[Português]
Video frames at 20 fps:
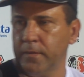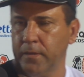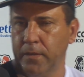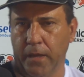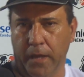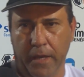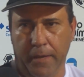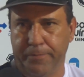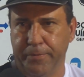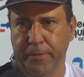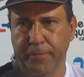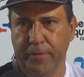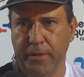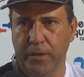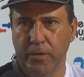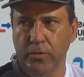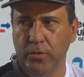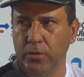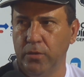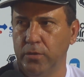É,
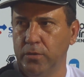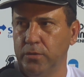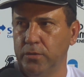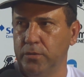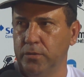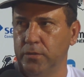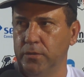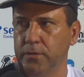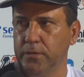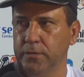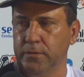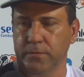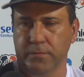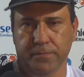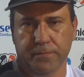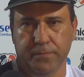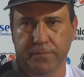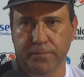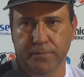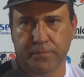primeiro,
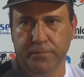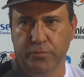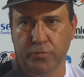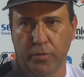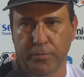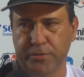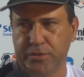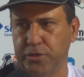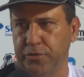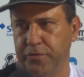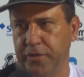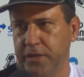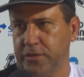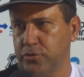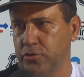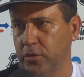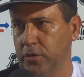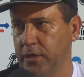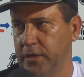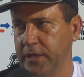como se estivesse
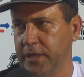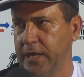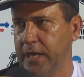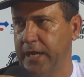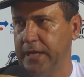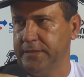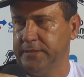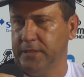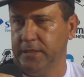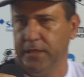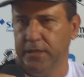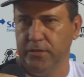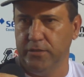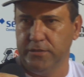jogando em casa, né?